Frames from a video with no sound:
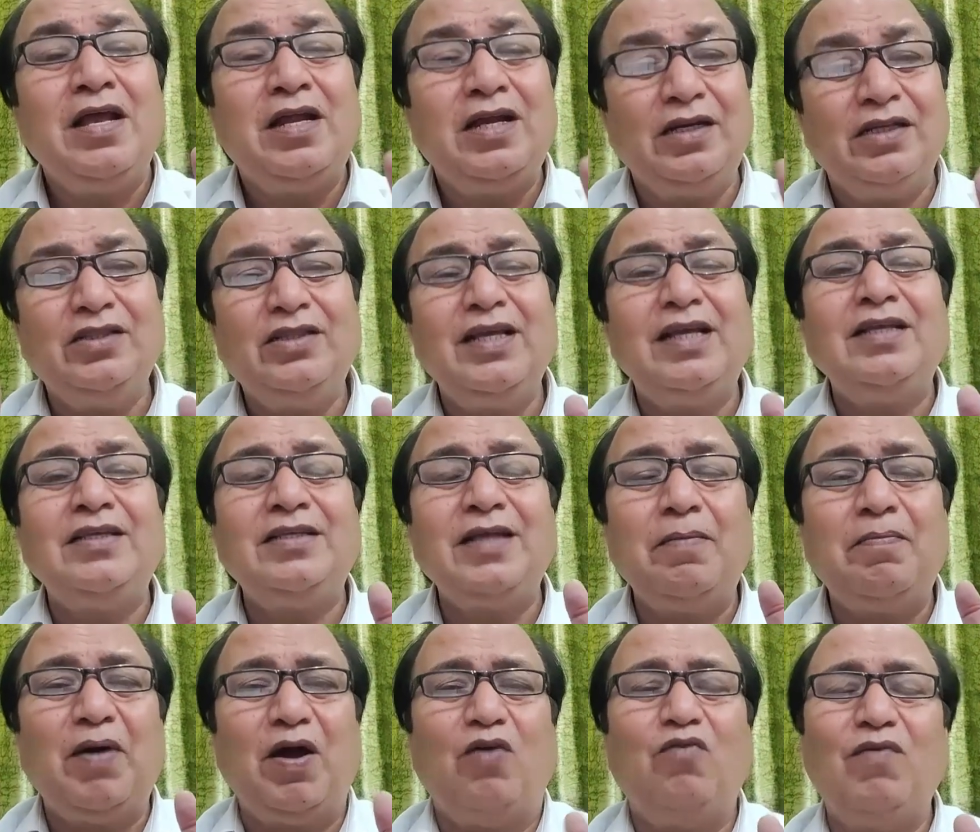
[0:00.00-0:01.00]
हृदय से
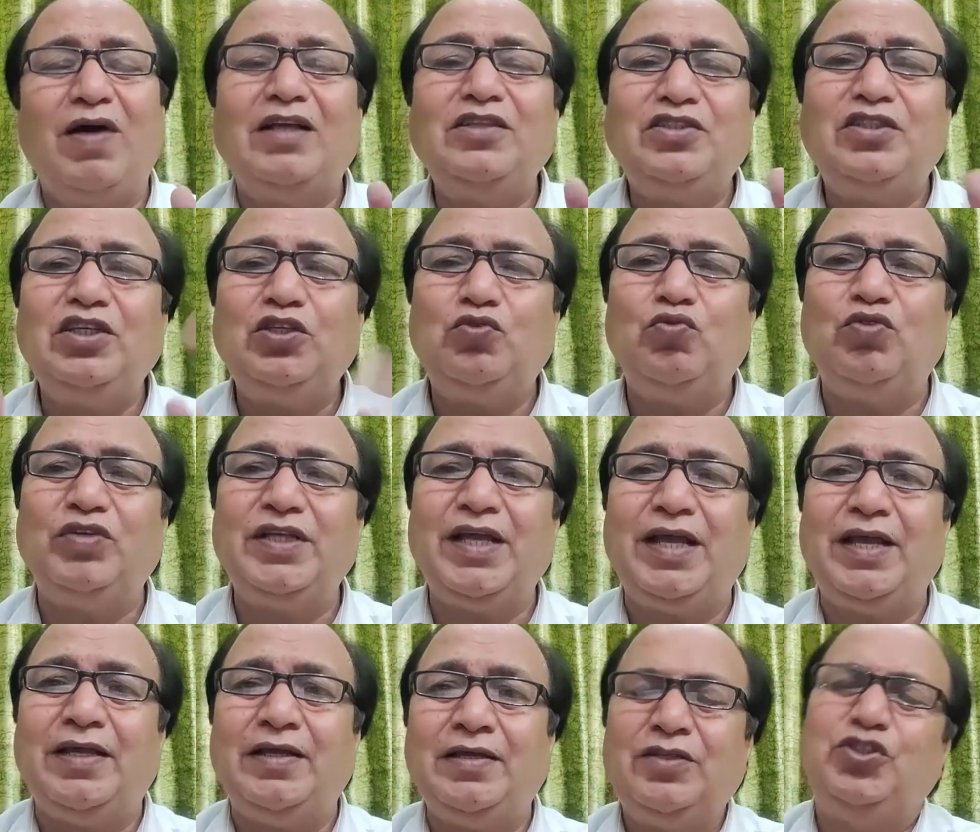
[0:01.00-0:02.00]
भगवान से
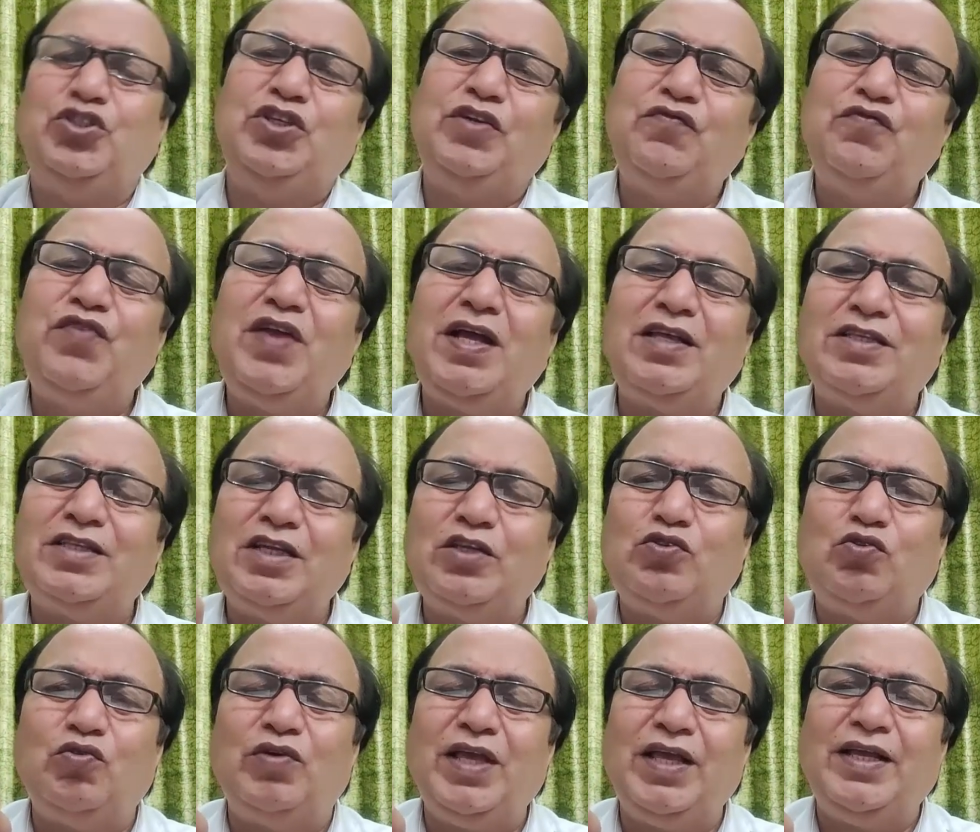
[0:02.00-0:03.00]
जुड़िए जिव्या से
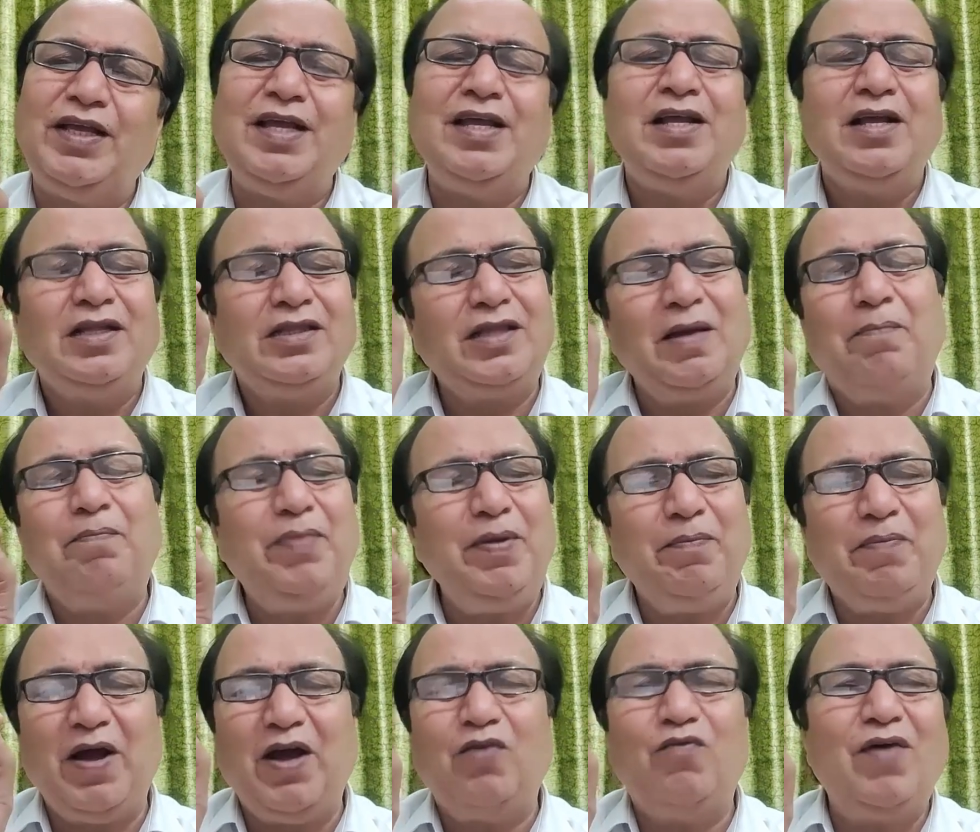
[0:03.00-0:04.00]
जुड़ेंगे तब भी
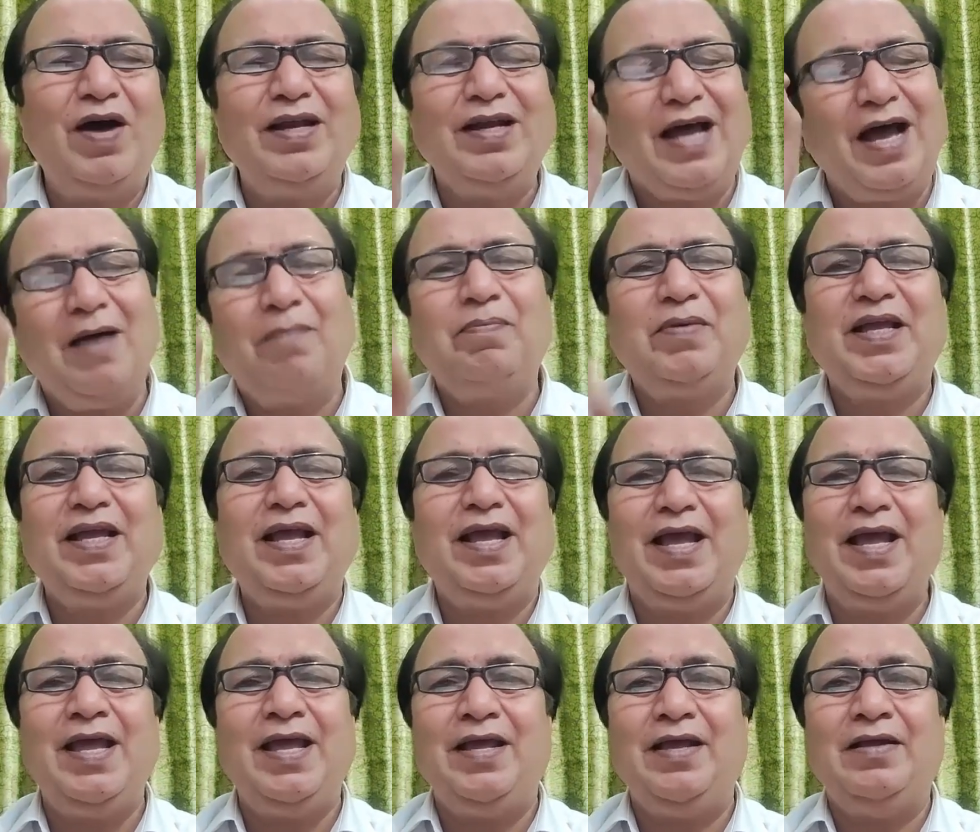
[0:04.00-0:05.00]
भगवान आपके
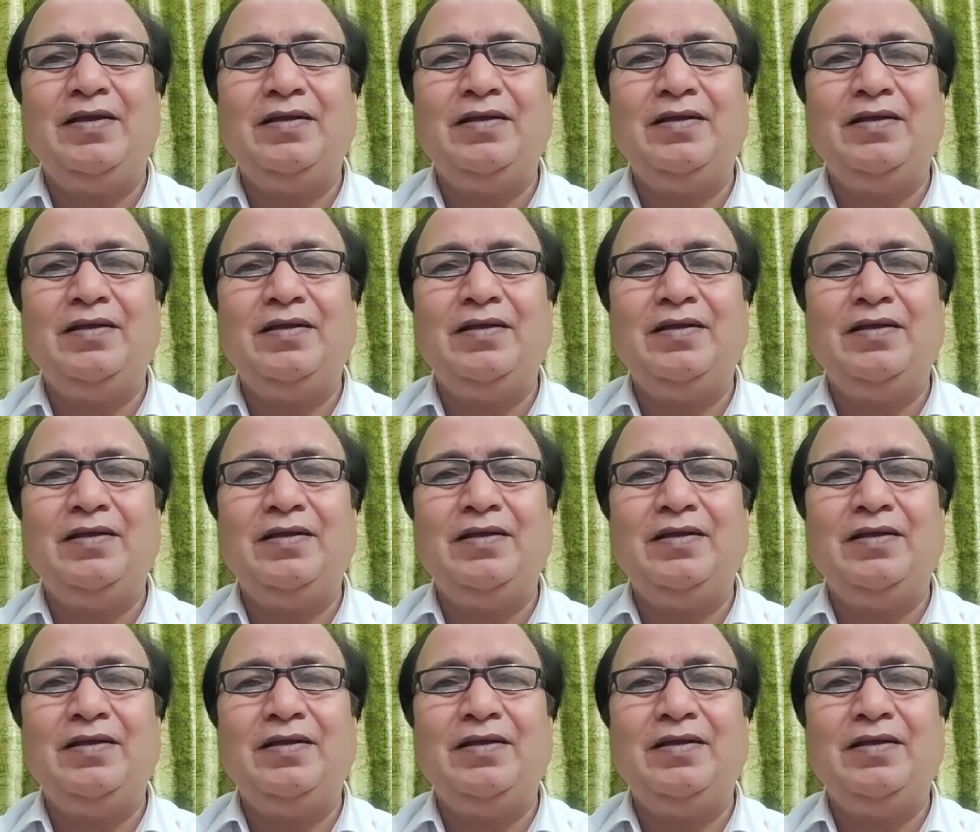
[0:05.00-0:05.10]
हैं